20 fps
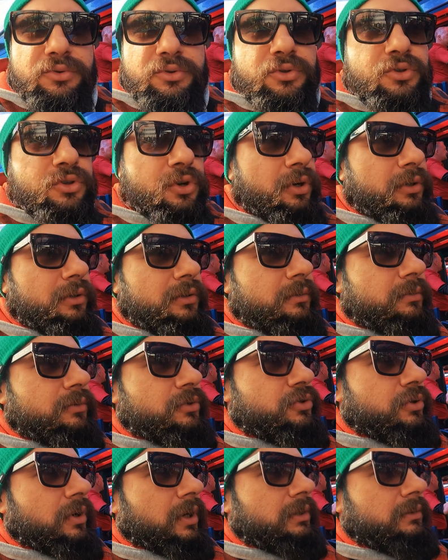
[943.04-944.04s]
Üzücü oldu
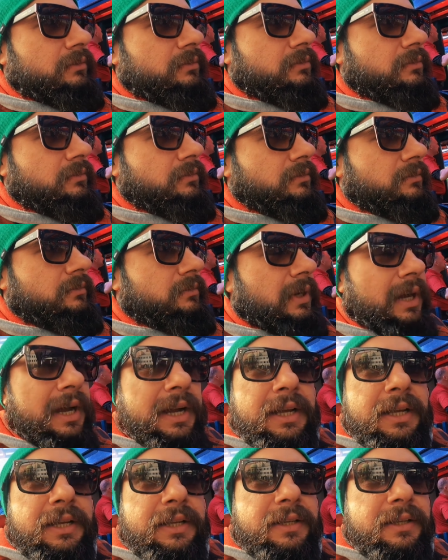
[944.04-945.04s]
bu şu an.
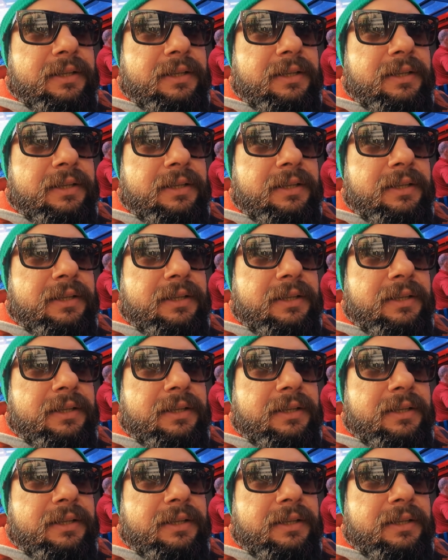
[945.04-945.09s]
Ay.